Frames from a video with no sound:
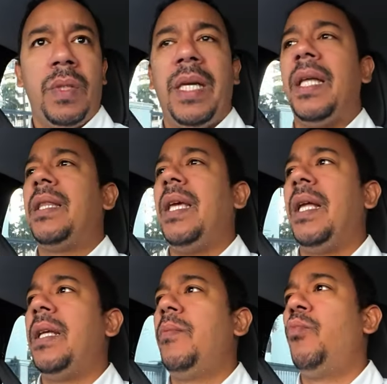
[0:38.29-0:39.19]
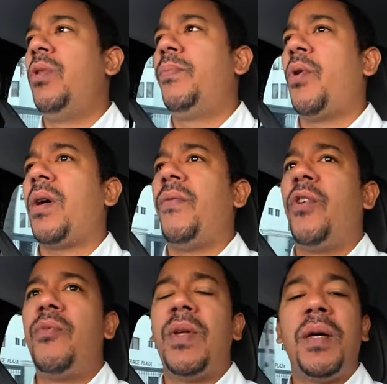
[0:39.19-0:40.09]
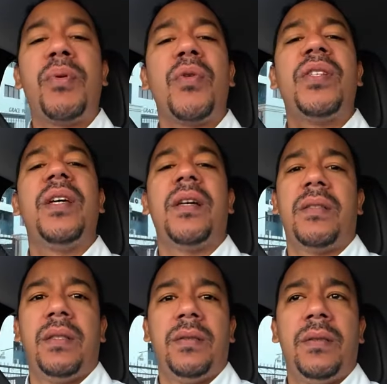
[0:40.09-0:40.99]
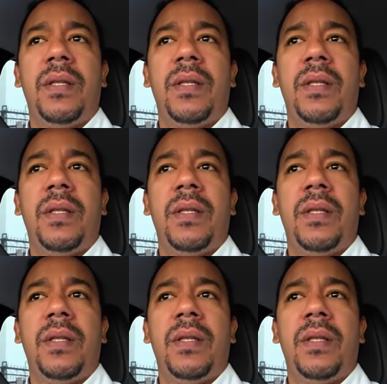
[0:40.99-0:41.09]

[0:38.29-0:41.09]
que tienen muy poca forma de aprovecharse,